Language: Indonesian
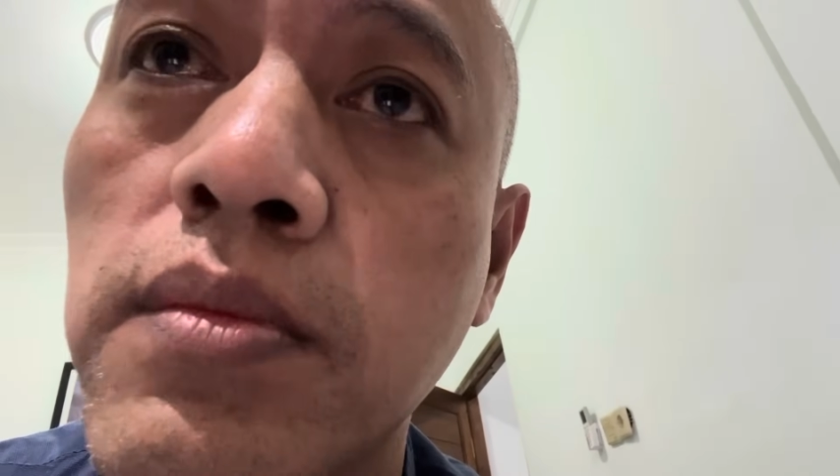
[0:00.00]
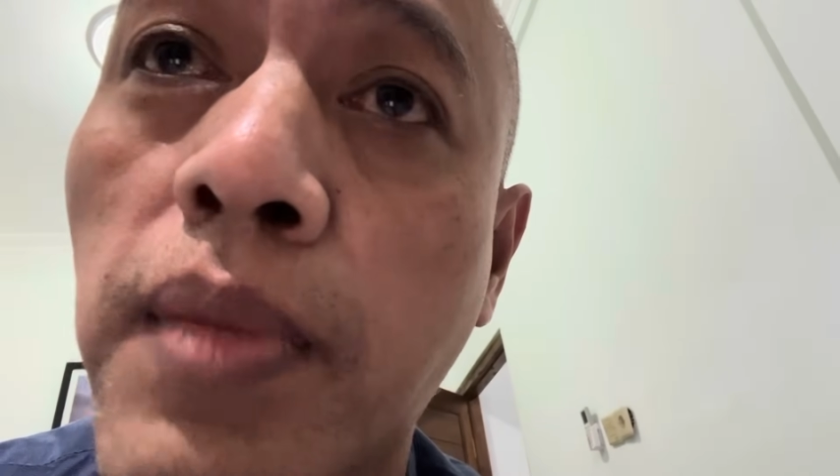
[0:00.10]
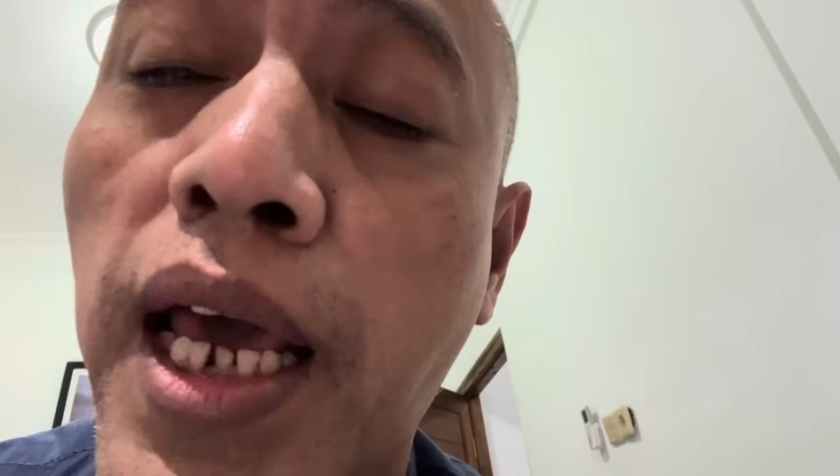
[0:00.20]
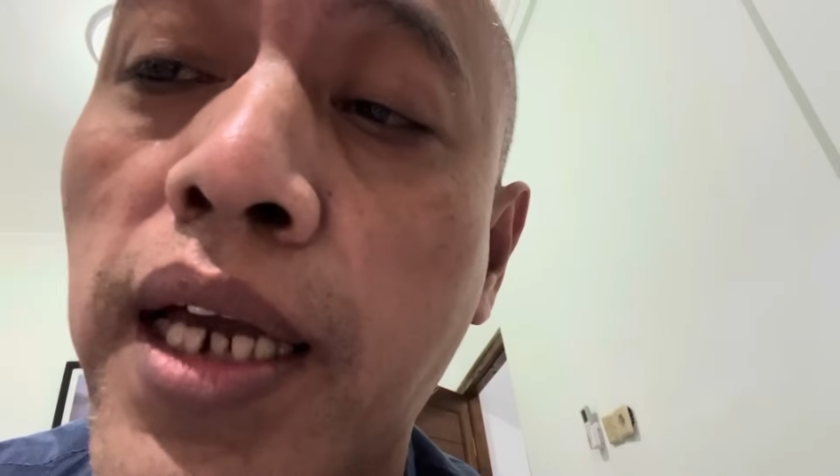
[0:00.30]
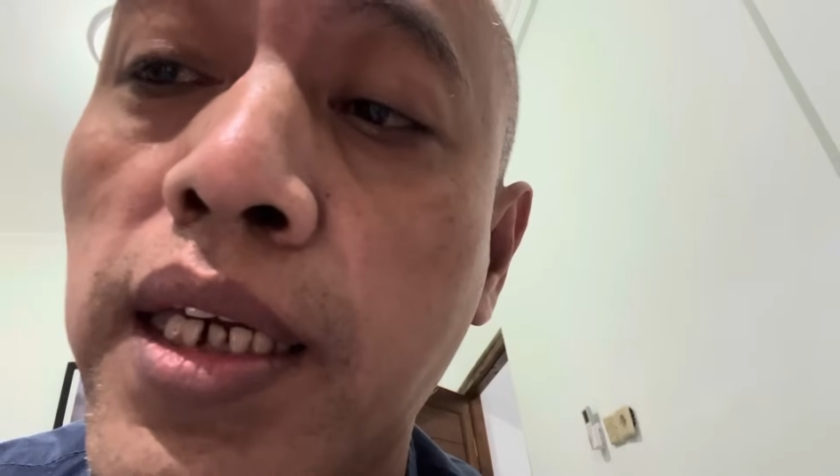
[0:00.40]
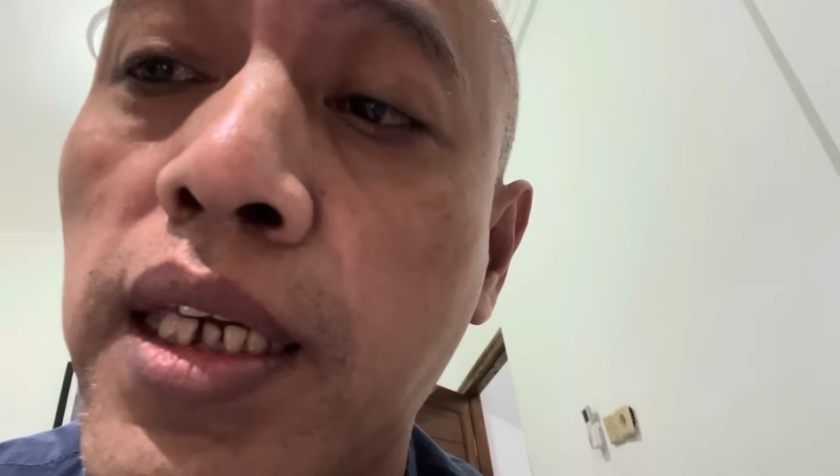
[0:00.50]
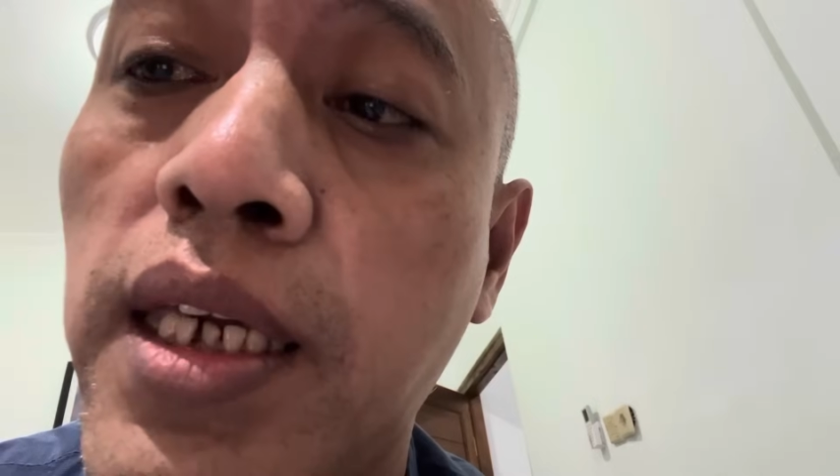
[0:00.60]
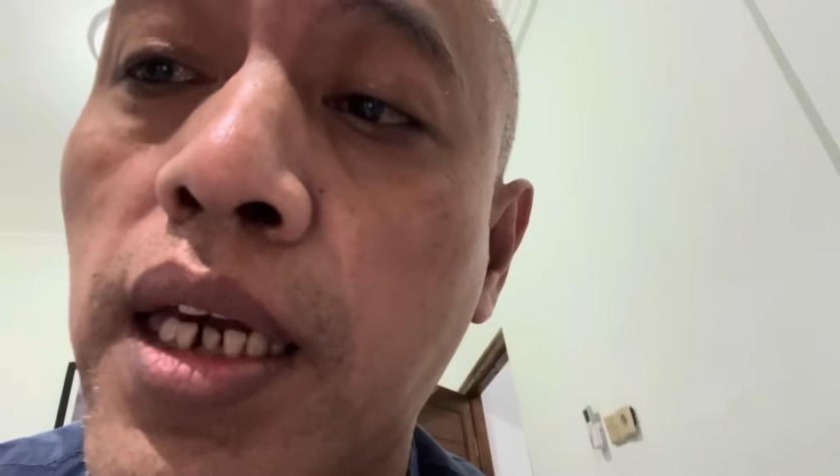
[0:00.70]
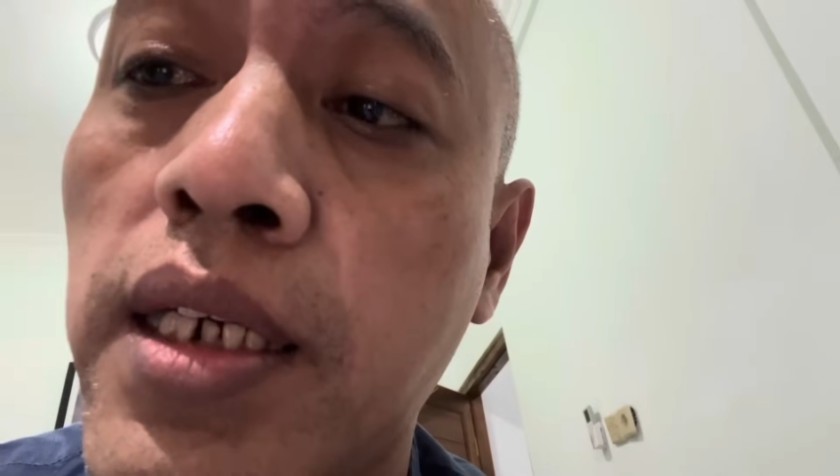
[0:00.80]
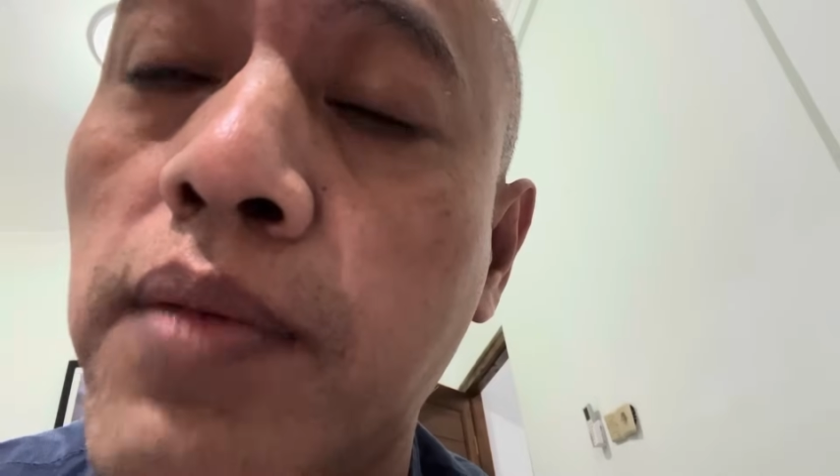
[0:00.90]
Melangi
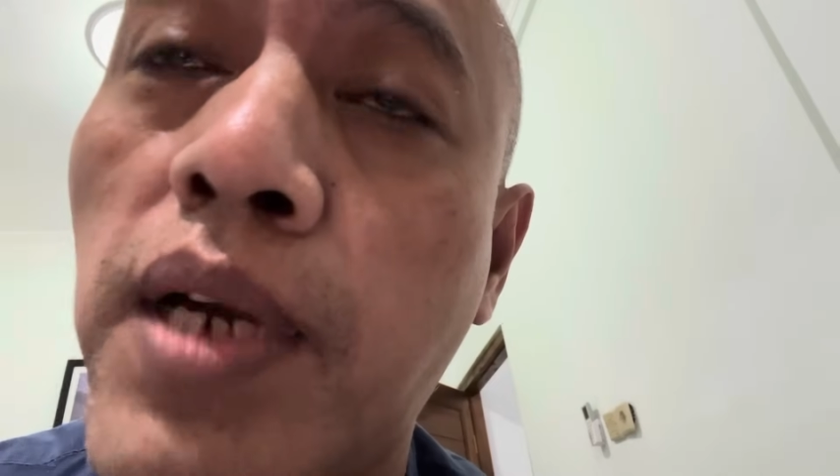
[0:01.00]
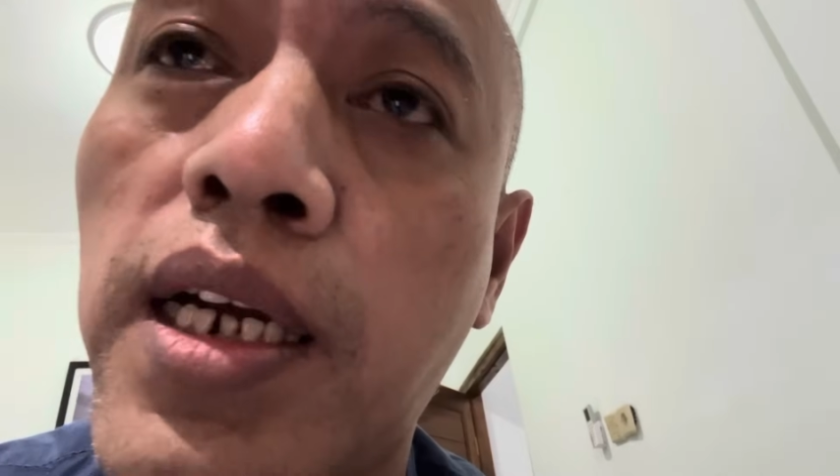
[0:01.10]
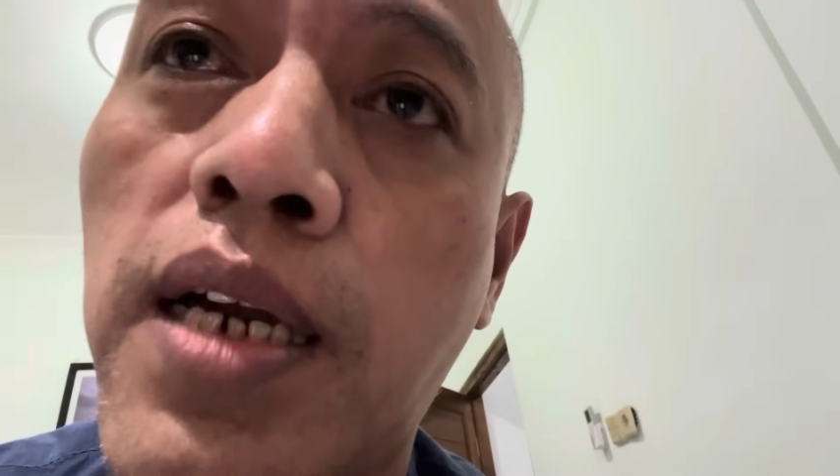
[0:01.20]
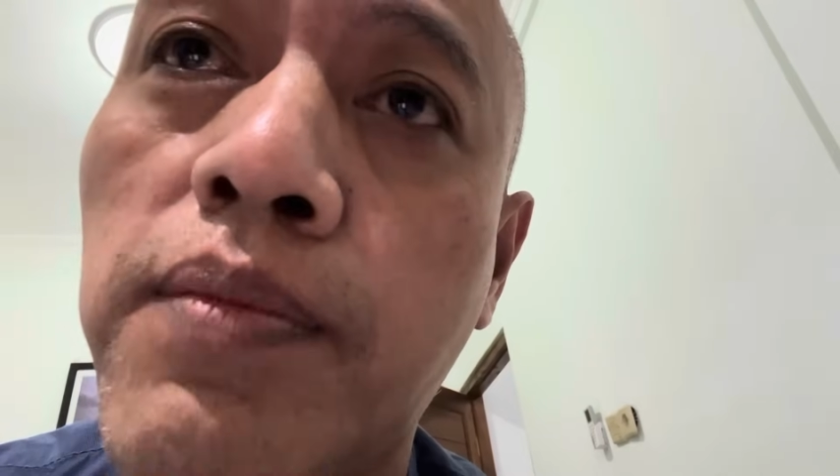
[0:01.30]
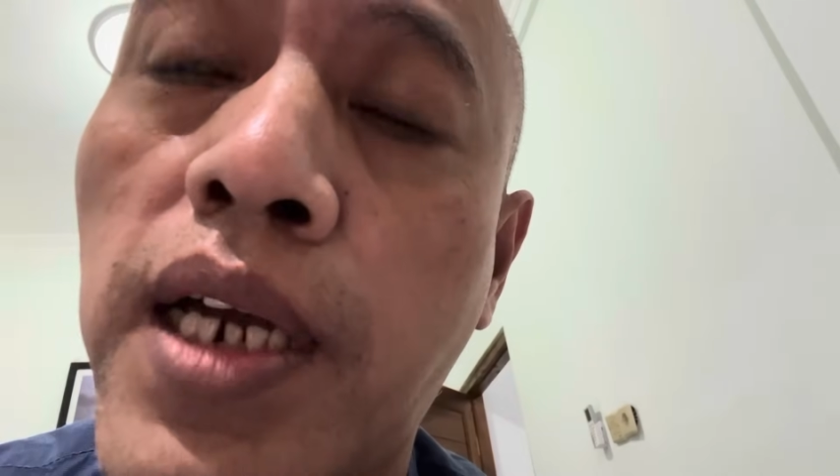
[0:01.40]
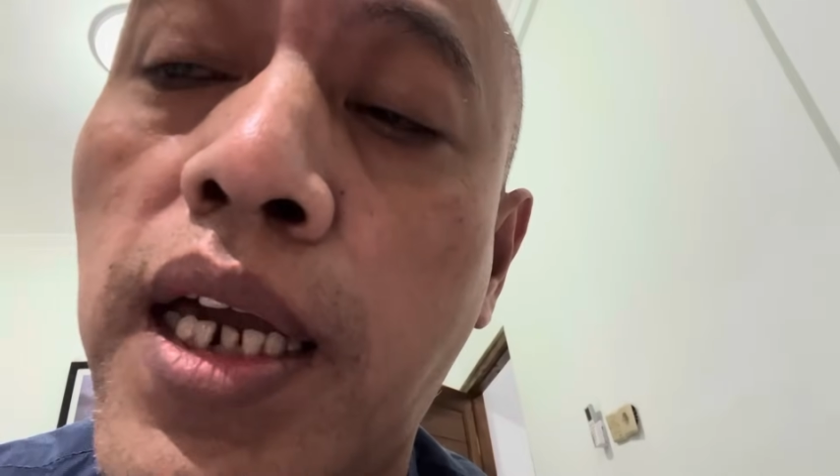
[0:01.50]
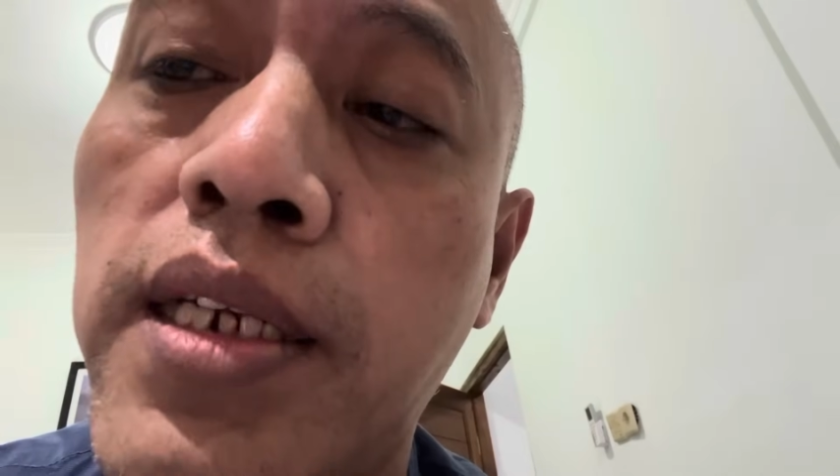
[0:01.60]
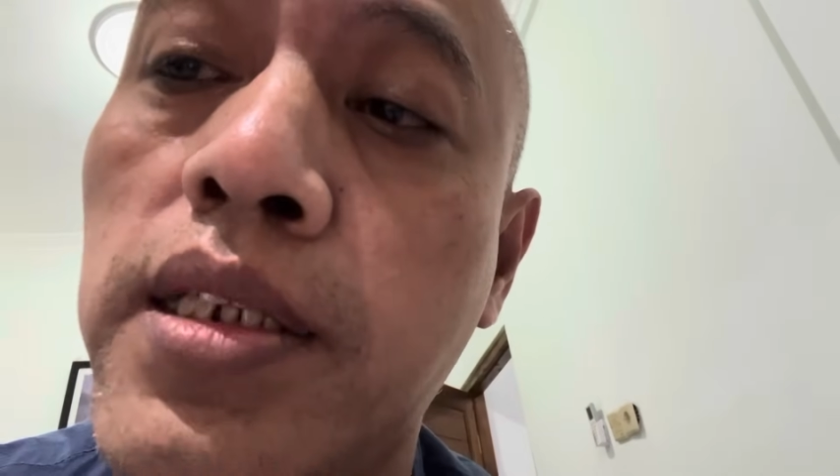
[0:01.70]
yang dimakamkan